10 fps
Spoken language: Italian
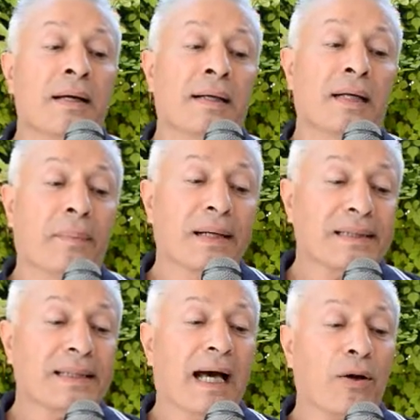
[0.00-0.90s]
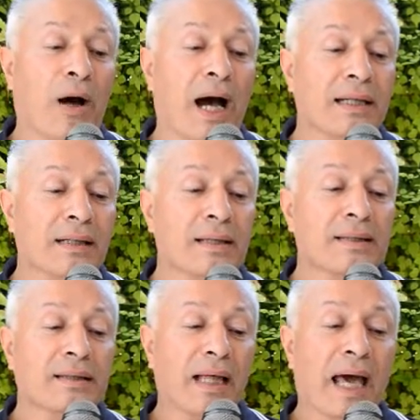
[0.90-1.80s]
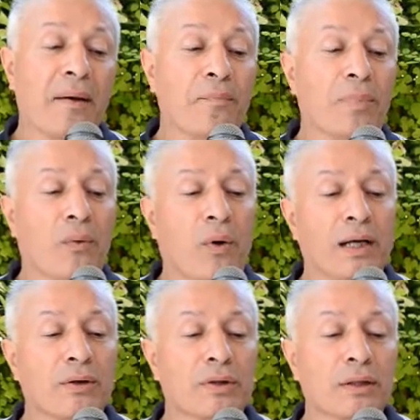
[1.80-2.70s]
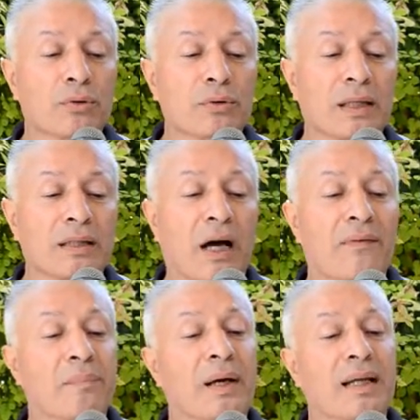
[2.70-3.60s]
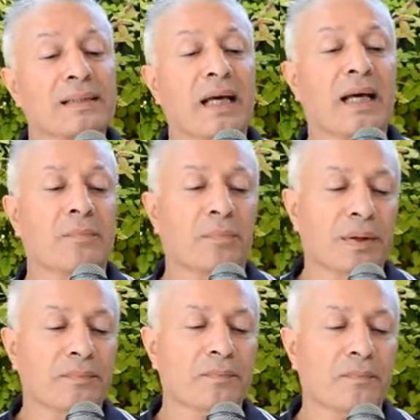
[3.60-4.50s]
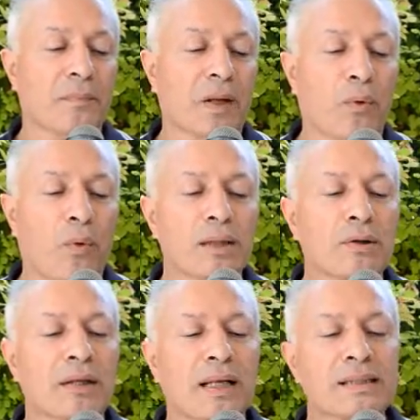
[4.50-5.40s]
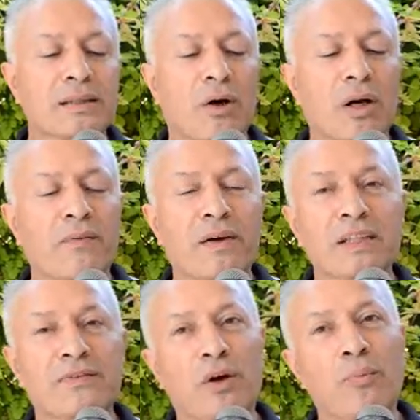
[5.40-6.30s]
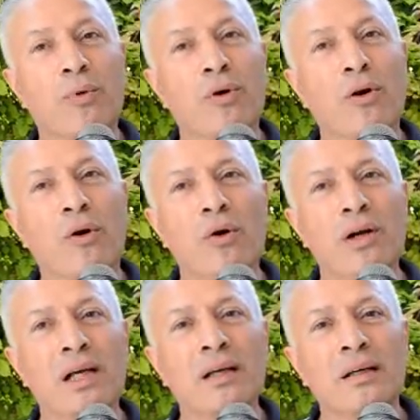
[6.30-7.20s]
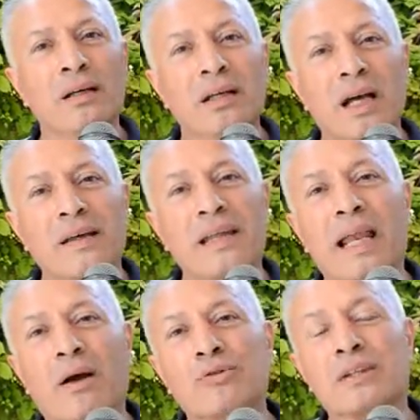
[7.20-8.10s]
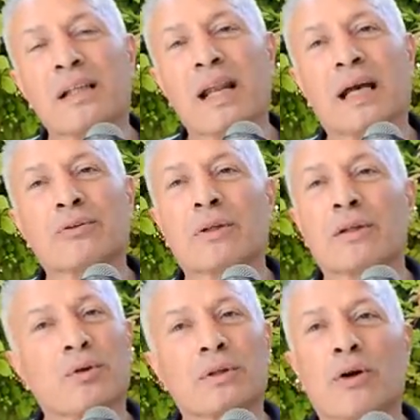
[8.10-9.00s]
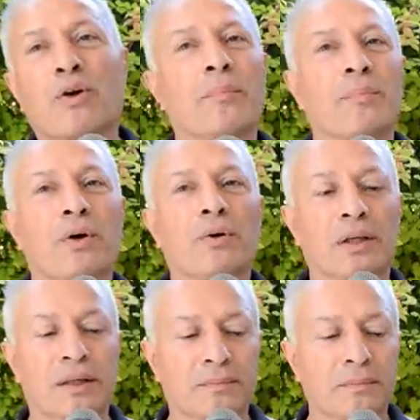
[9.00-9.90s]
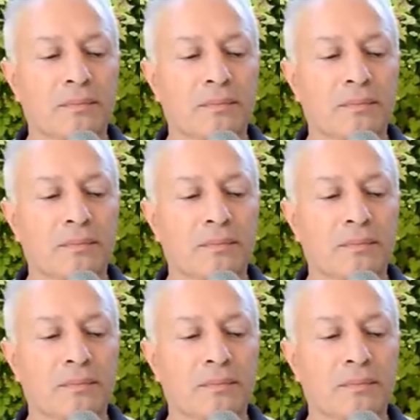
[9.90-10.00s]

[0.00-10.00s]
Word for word: Ne passaro anni di tempo quando da tutte dava belle sempre quando della scuola faceva lo bollone ed era considerato da tutti un campione.